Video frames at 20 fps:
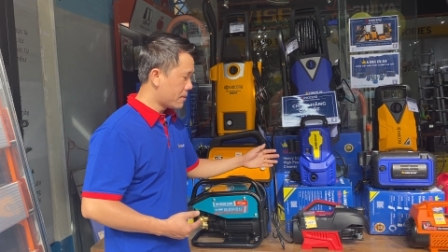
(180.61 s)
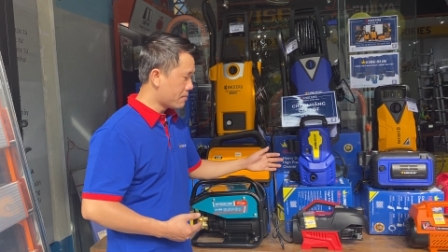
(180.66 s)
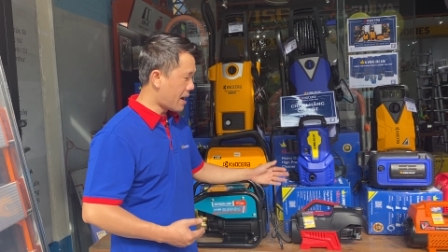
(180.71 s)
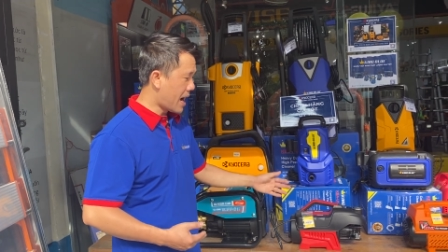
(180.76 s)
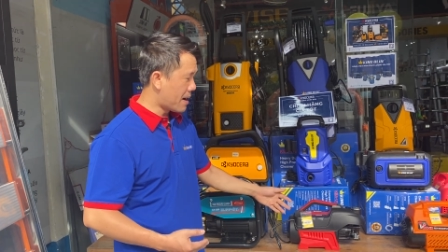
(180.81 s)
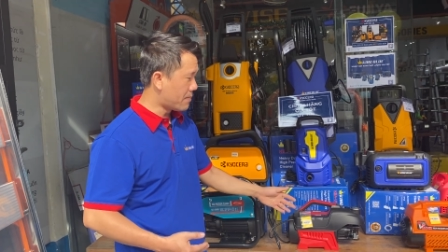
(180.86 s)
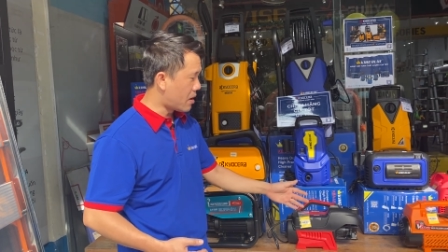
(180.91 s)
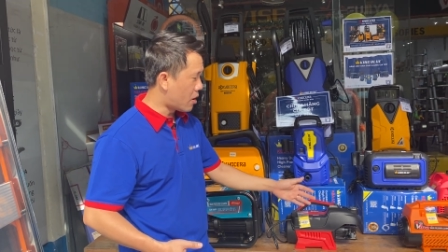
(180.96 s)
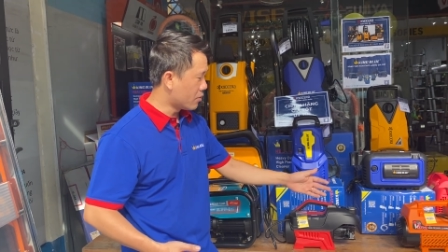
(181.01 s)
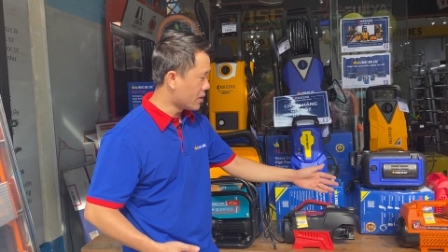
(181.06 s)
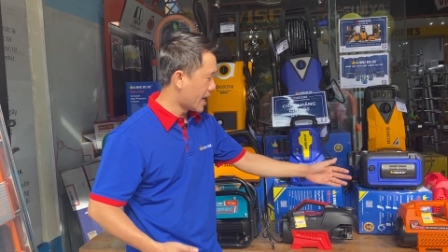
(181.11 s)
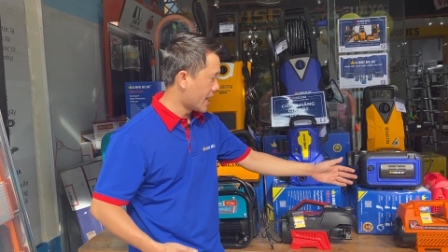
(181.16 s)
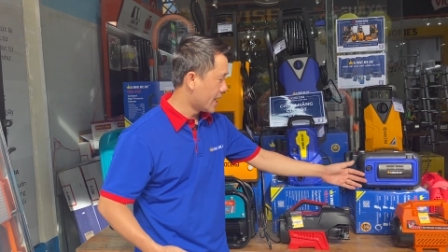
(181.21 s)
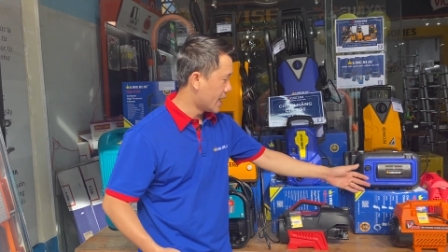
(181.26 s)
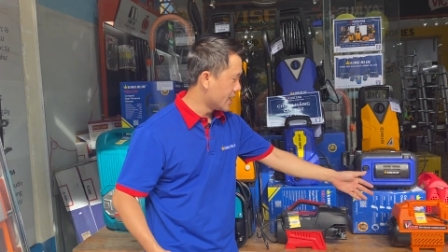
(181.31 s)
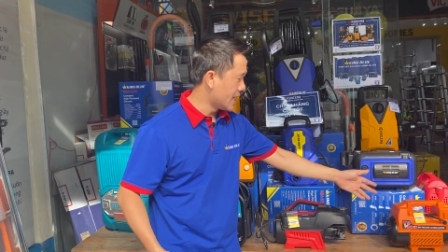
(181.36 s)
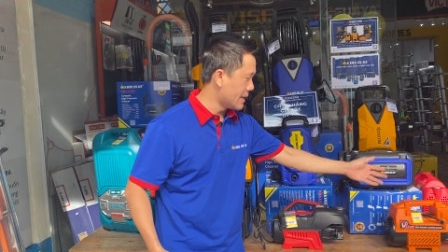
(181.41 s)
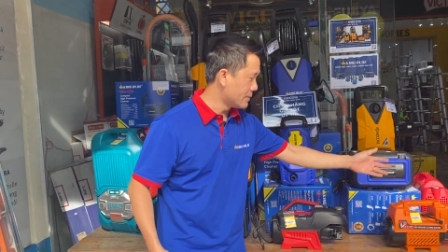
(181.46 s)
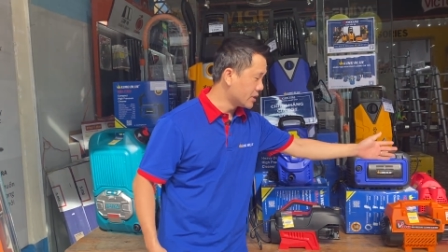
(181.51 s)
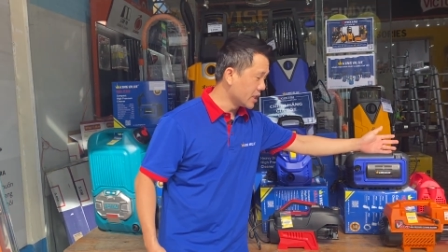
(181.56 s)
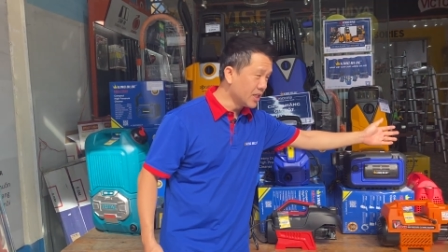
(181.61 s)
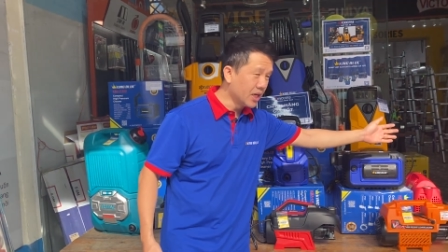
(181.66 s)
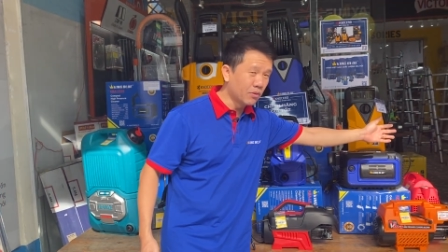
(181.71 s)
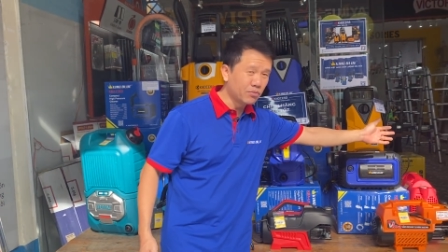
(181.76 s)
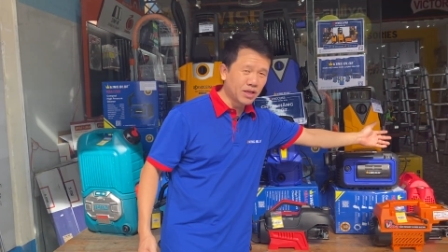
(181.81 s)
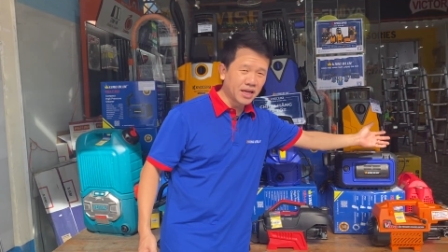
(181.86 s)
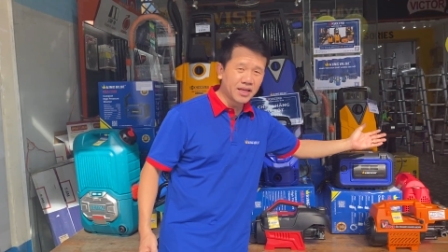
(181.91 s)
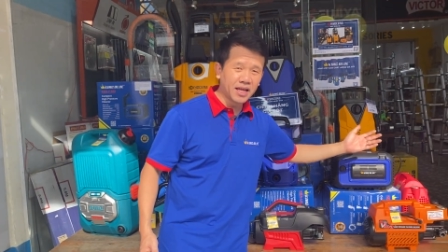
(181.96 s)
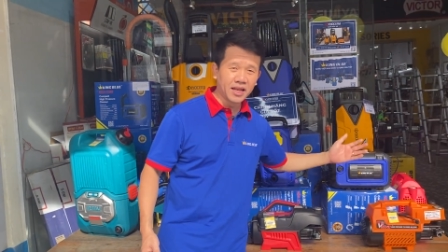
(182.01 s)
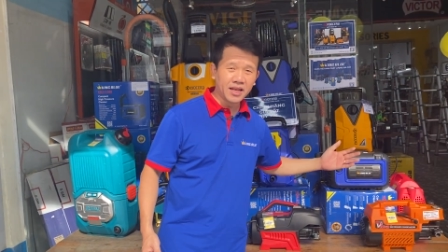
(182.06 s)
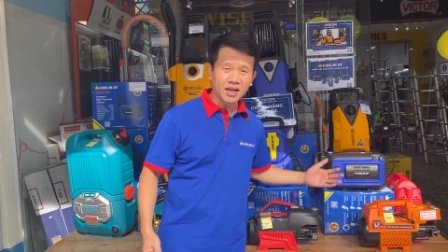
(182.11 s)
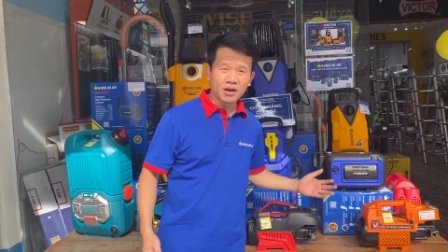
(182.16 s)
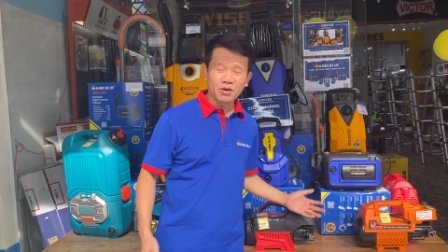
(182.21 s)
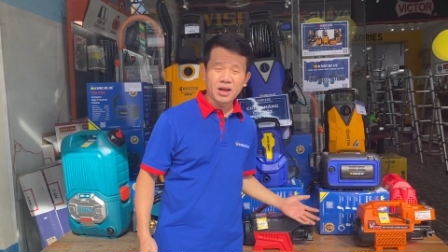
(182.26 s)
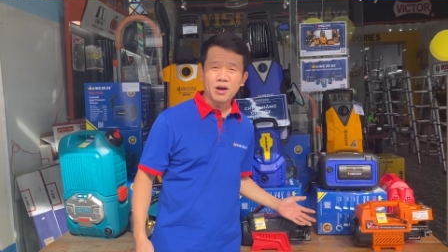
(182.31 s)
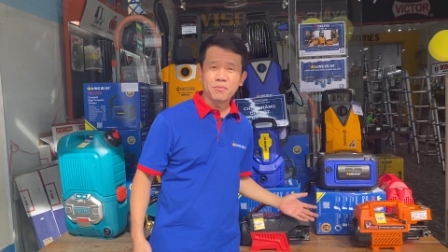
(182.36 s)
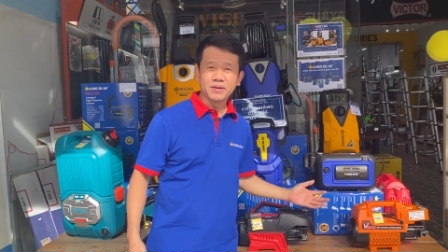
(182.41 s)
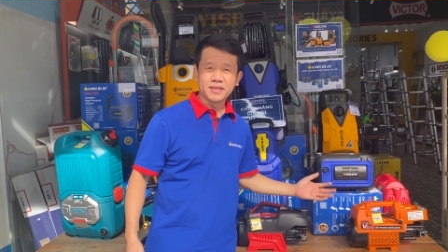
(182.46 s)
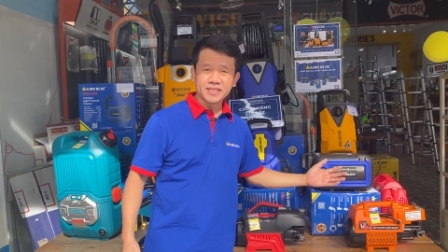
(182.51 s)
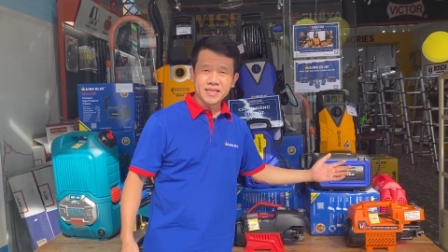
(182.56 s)
ba mẫu này thì anh em sử dụng gia đình lâu
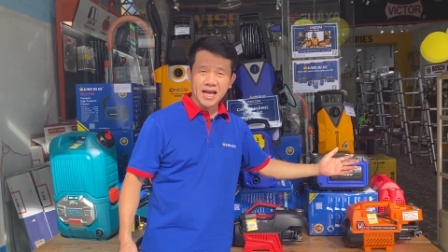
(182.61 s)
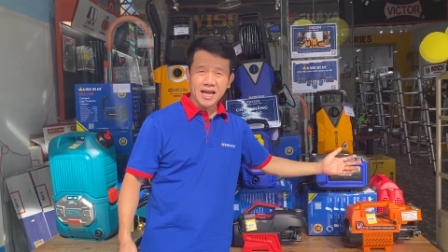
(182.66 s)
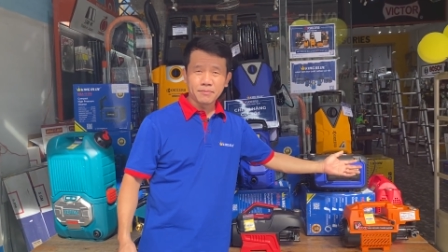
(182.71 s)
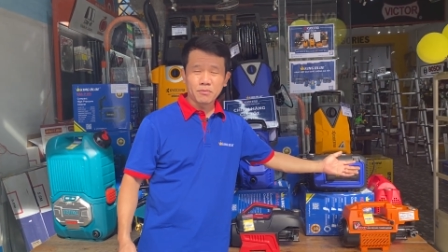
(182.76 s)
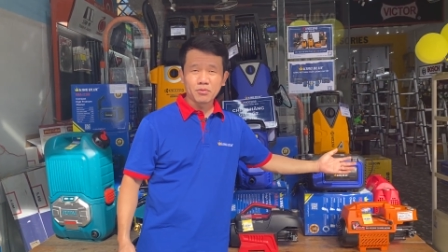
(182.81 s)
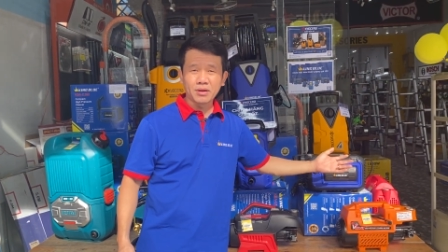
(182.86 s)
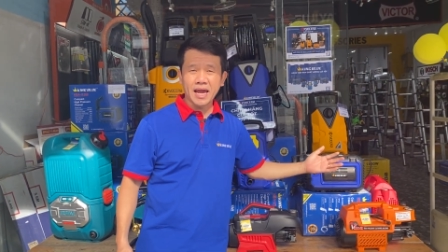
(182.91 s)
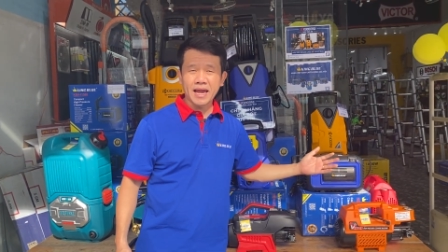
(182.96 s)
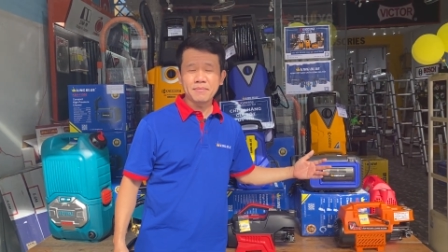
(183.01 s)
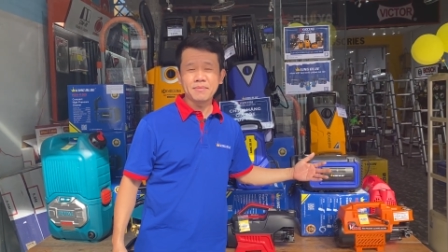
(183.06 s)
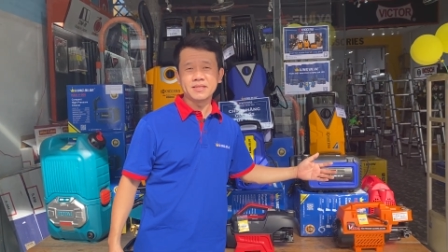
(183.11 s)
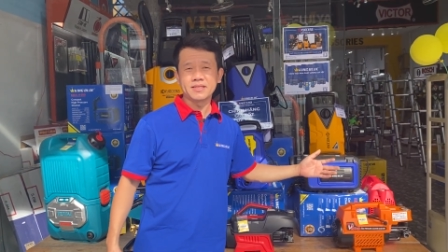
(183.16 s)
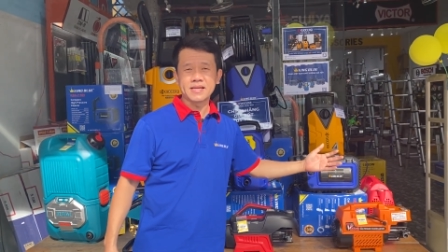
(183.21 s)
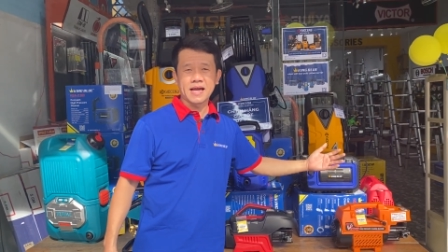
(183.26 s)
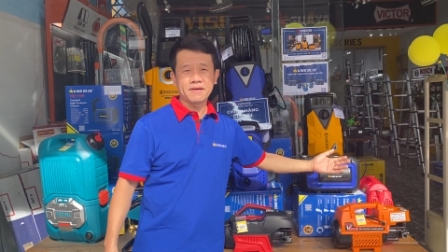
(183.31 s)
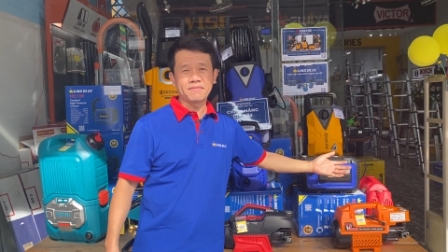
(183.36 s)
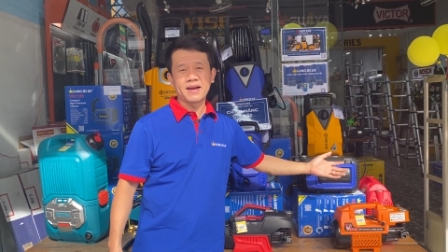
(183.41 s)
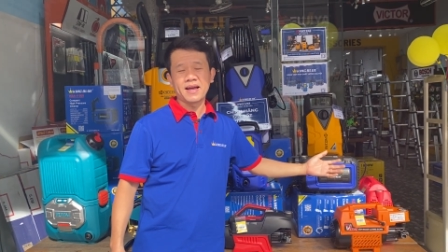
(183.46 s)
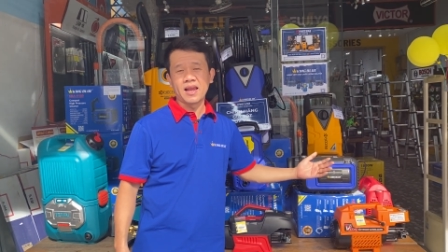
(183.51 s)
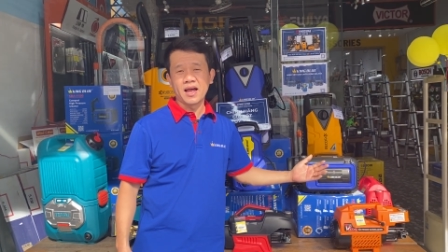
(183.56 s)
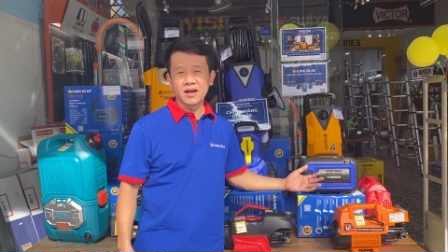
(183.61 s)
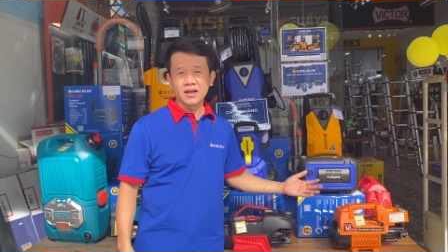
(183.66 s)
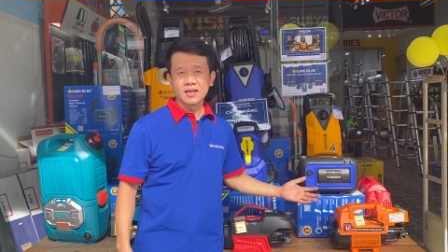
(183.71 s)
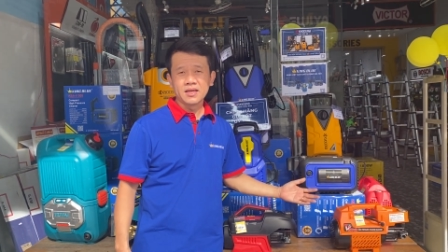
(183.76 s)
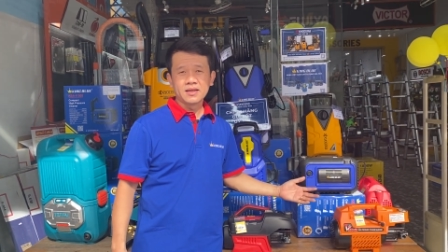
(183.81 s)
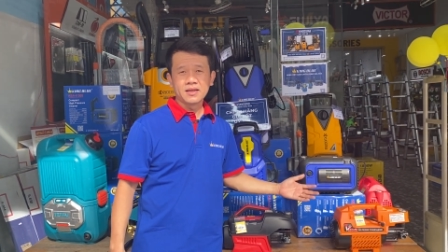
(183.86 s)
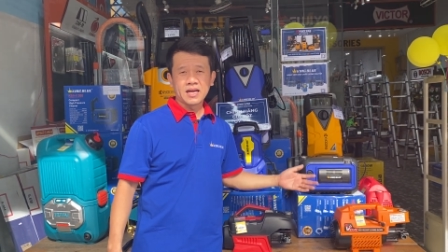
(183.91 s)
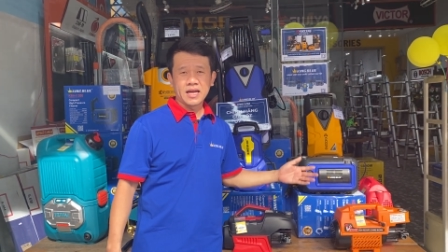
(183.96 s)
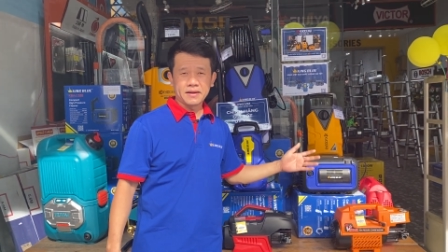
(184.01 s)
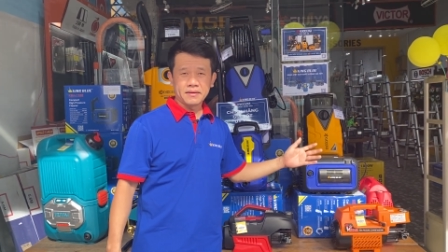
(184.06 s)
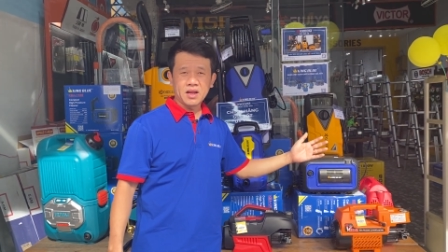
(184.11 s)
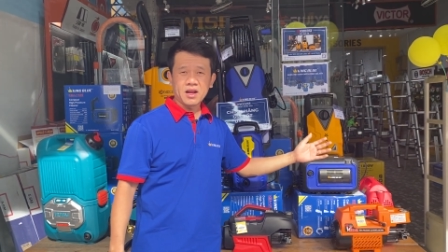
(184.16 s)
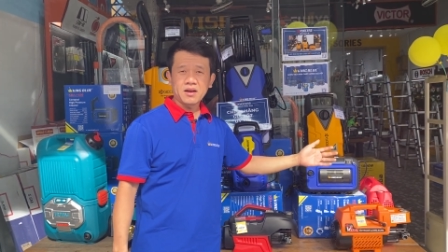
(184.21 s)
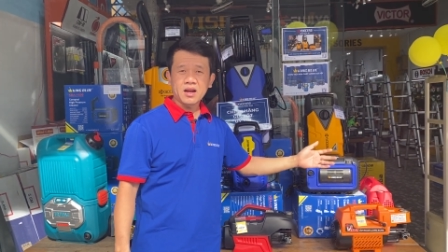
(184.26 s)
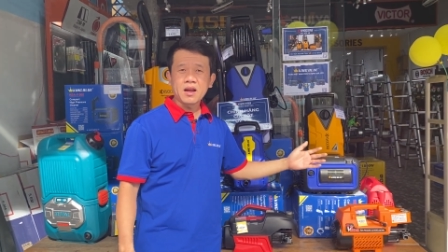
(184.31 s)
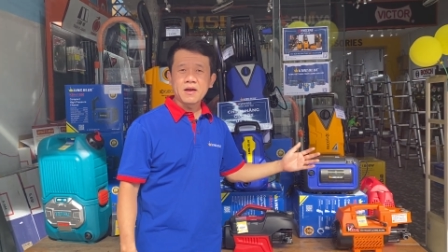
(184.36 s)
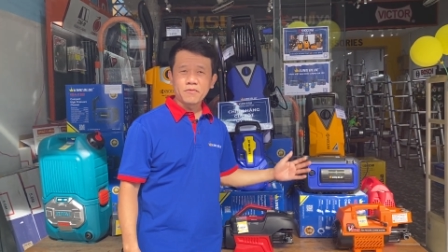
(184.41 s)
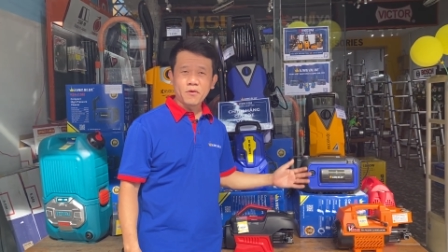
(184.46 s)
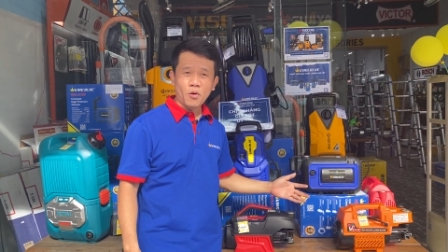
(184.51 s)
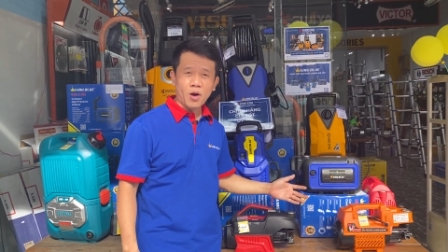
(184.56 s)
lâu mình xài một tháng mình xài vài lần thì nó
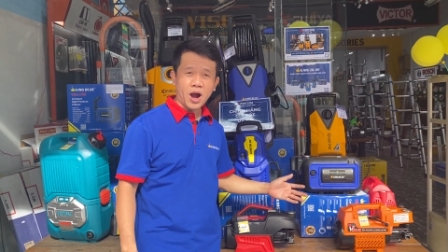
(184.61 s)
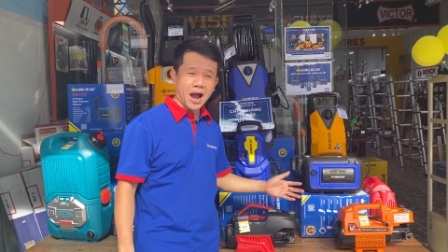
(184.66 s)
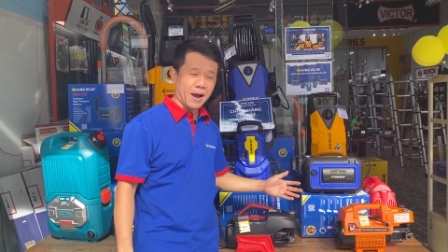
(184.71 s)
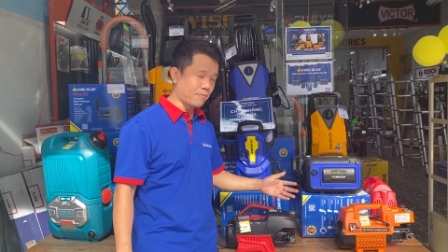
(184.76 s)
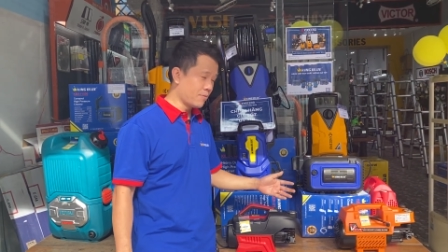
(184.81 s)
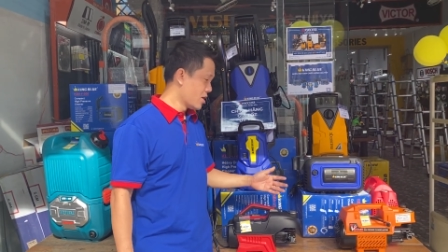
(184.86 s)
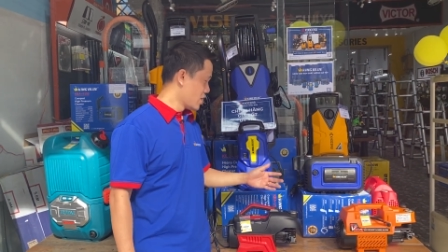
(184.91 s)
rất là phù hợp